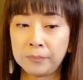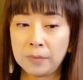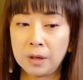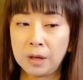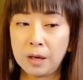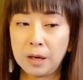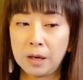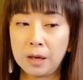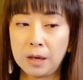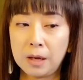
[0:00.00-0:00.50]

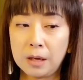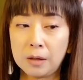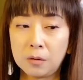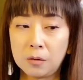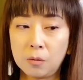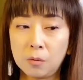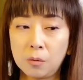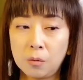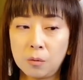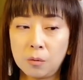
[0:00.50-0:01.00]
えっ、
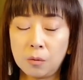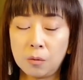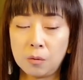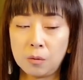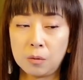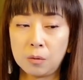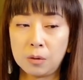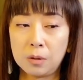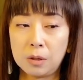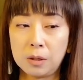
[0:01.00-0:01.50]
と「
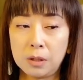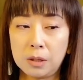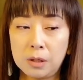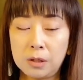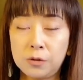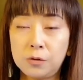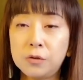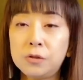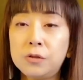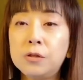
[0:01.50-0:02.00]

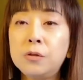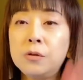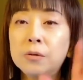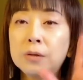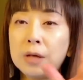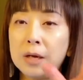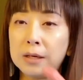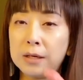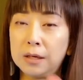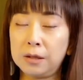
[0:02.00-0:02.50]
5つの
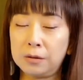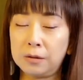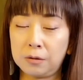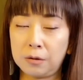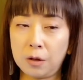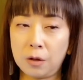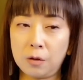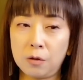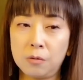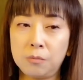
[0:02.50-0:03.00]
鍵」っ
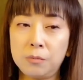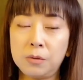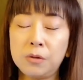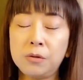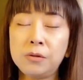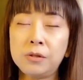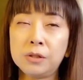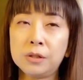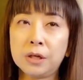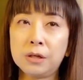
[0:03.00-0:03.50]
ていう
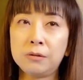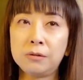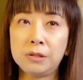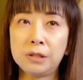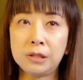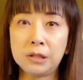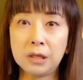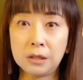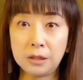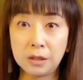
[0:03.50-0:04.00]
ミュージカル仕
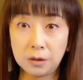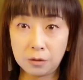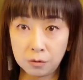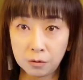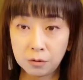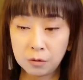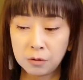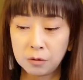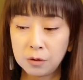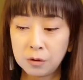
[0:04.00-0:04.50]
立て
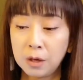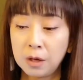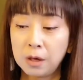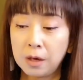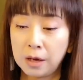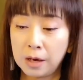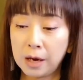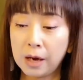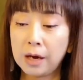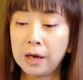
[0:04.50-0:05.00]
の、
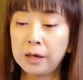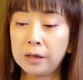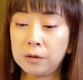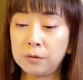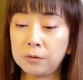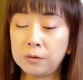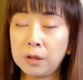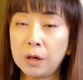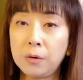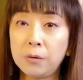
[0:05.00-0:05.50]
はい、
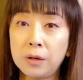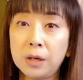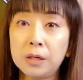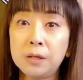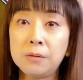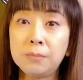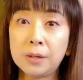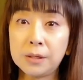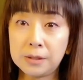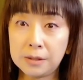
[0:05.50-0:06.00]
歌をや
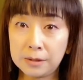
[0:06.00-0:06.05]
りまし